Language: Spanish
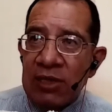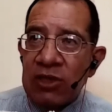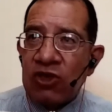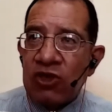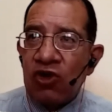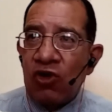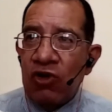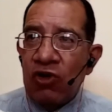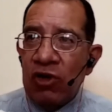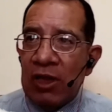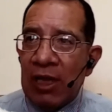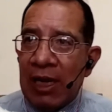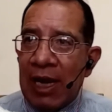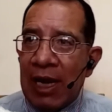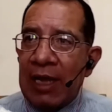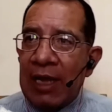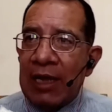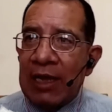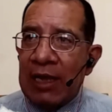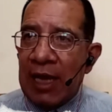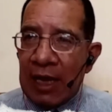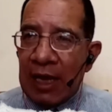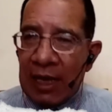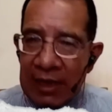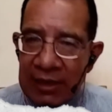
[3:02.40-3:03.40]
soy de la
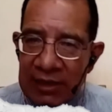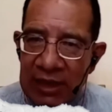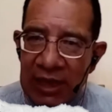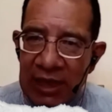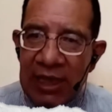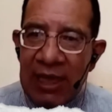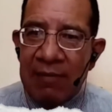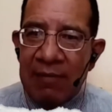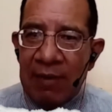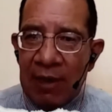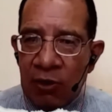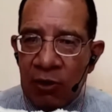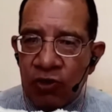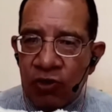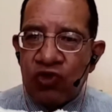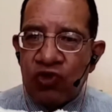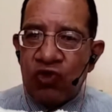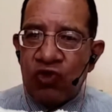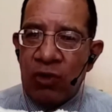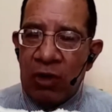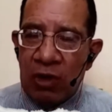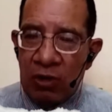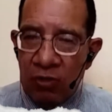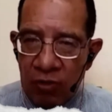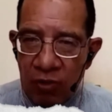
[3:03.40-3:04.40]
idea que se debe
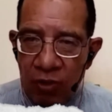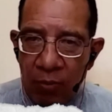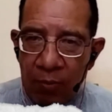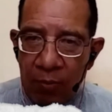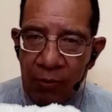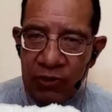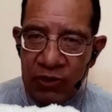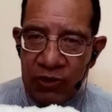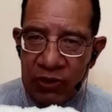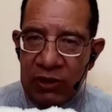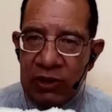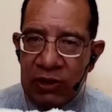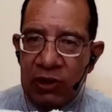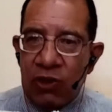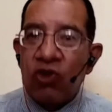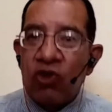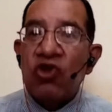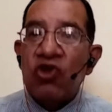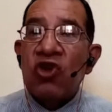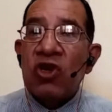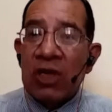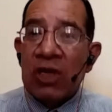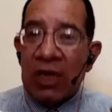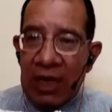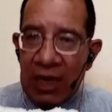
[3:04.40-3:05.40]
construir una oposición
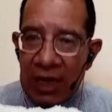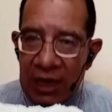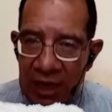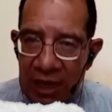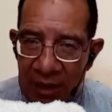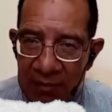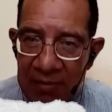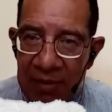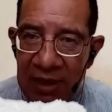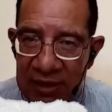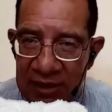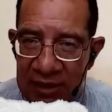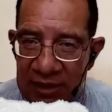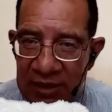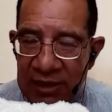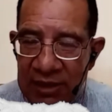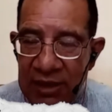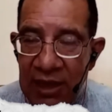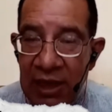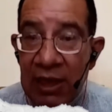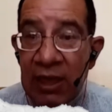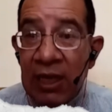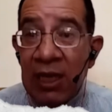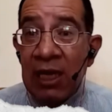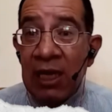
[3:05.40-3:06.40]
que debe
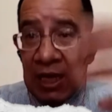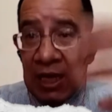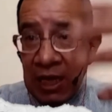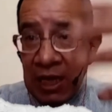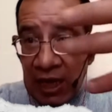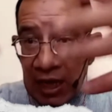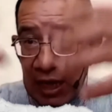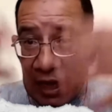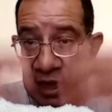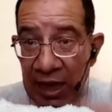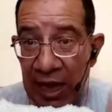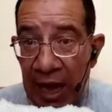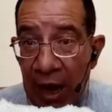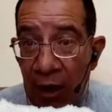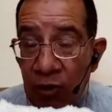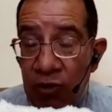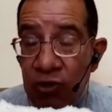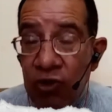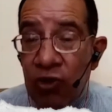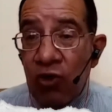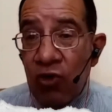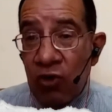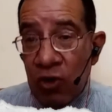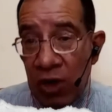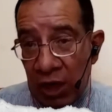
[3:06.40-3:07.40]
existir y
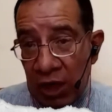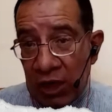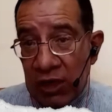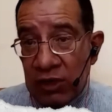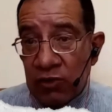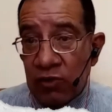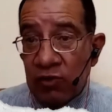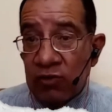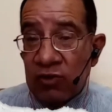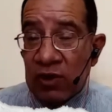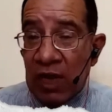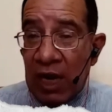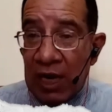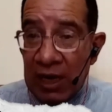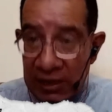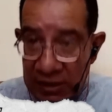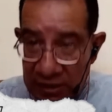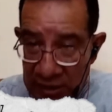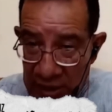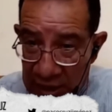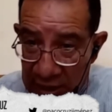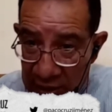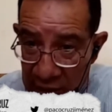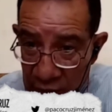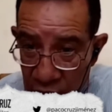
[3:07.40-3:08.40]
Claudio X González
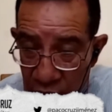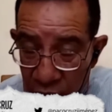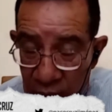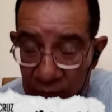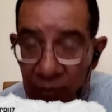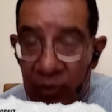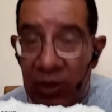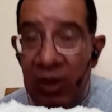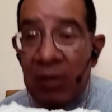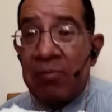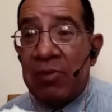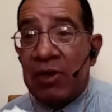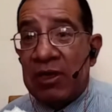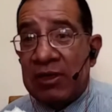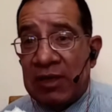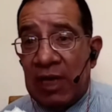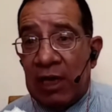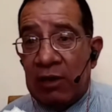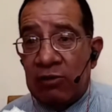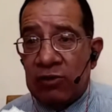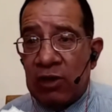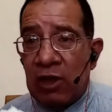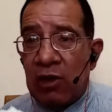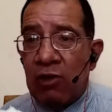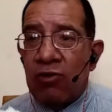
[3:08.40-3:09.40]
y el grupo de
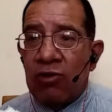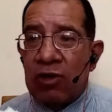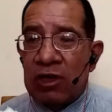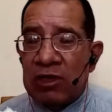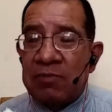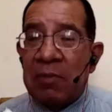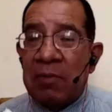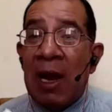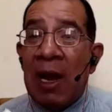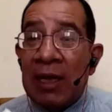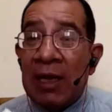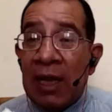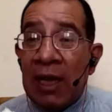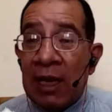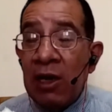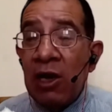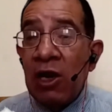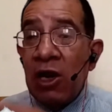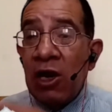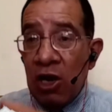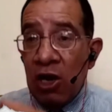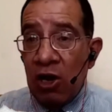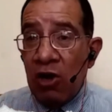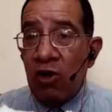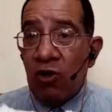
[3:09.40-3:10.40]
empresarios que lo respaldan
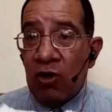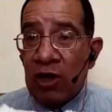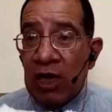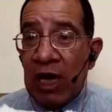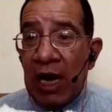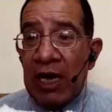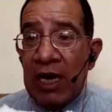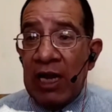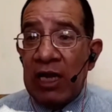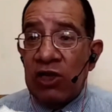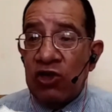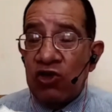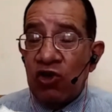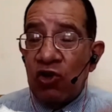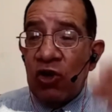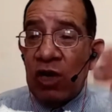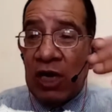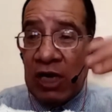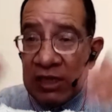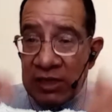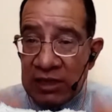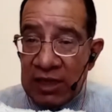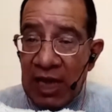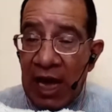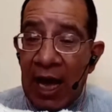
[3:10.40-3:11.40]
lo que han hecho
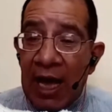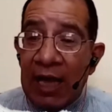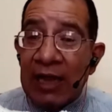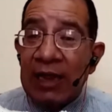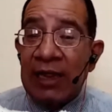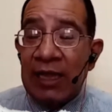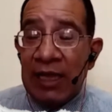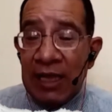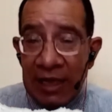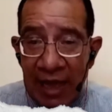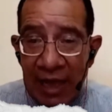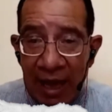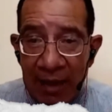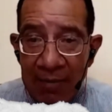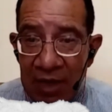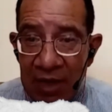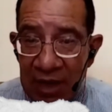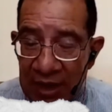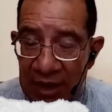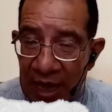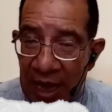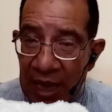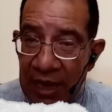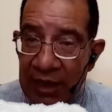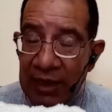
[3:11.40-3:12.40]
es a
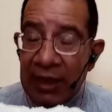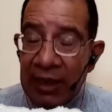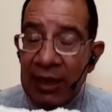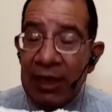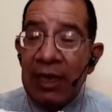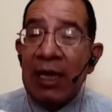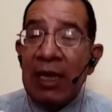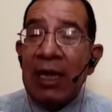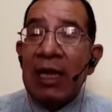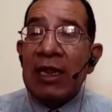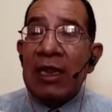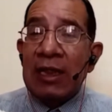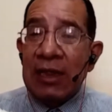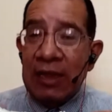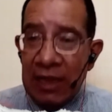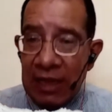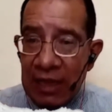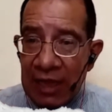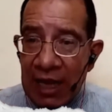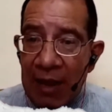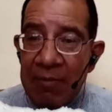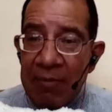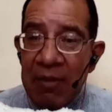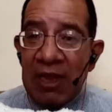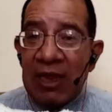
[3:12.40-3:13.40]
dinamitar,
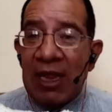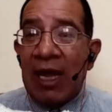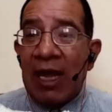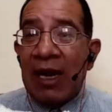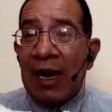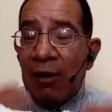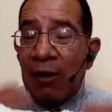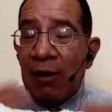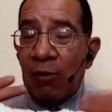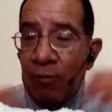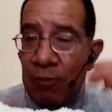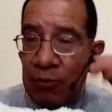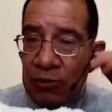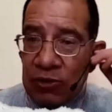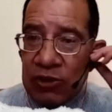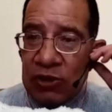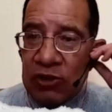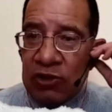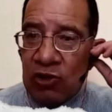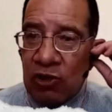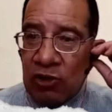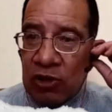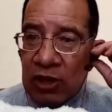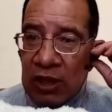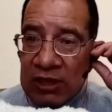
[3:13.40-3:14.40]
dinamitar a la
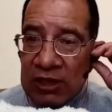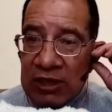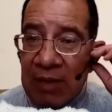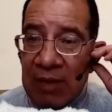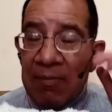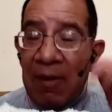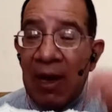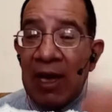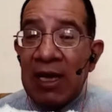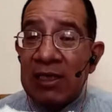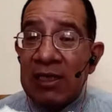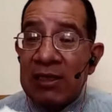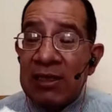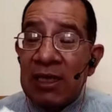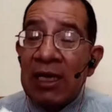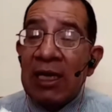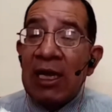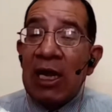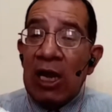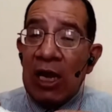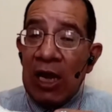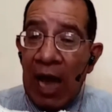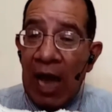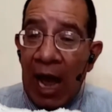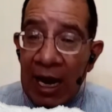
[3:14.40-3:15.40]
oposición de este país
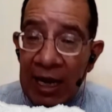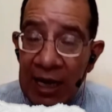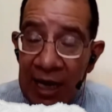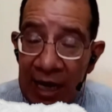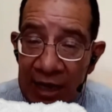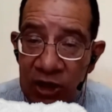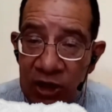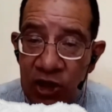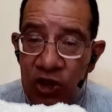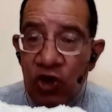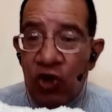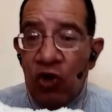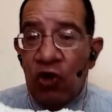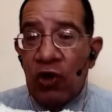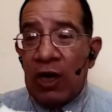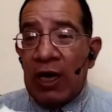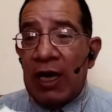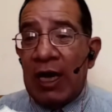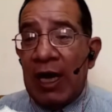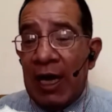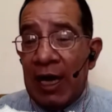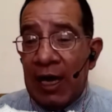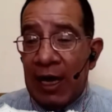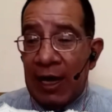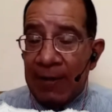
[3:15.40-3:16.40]
han hecho
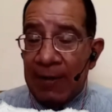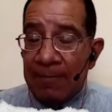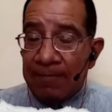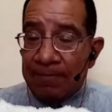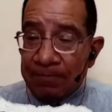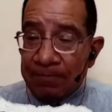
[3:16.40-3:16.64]
que,